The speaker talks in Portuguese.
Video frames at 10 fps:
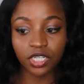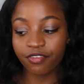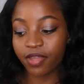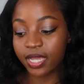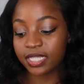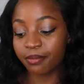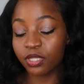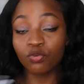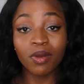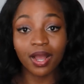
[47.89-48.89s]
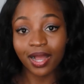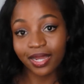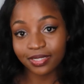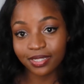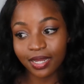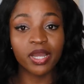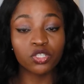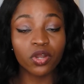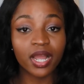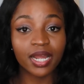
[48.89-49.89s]
Eu já havia recebido uma carta,
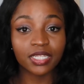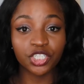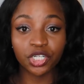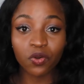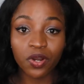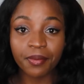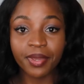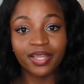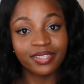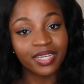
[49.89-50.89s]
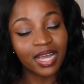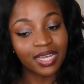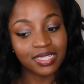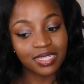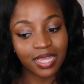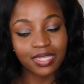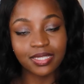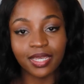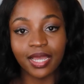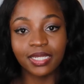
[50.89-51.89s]
mas só que a carta chegou na minha antiga
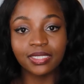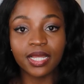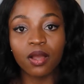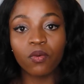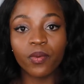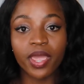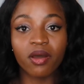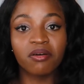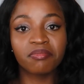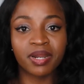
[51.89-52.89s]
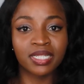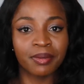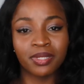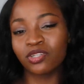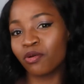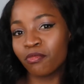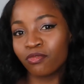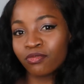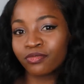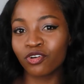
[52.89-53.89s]
residência. Então eu praticamente
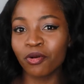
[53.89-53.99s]
como...